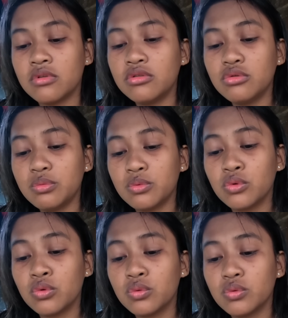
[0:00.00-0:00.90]
Ano po?
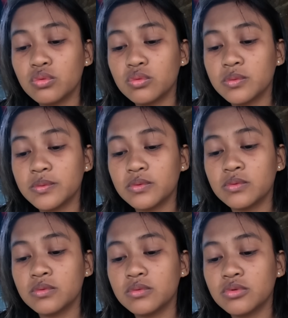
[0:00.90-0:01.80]

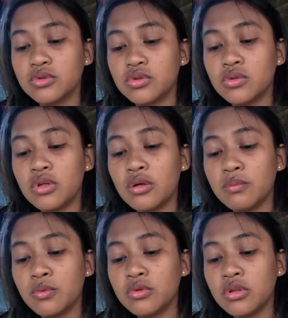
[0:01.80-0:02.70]
Gusto ko lang
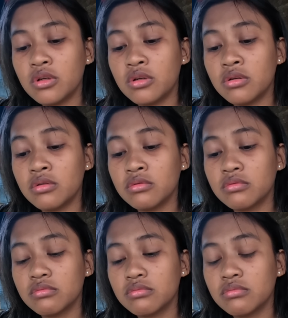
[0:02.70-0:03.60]
po na
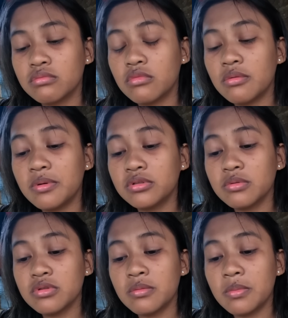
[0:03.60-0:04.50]

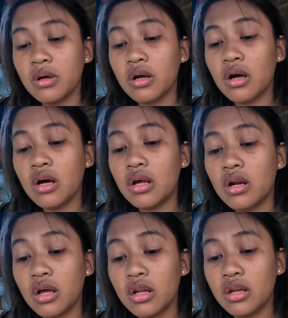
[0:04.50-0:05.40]
makapagtapos ng
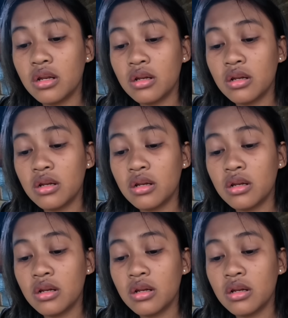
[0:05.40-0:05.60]
pag-aaral.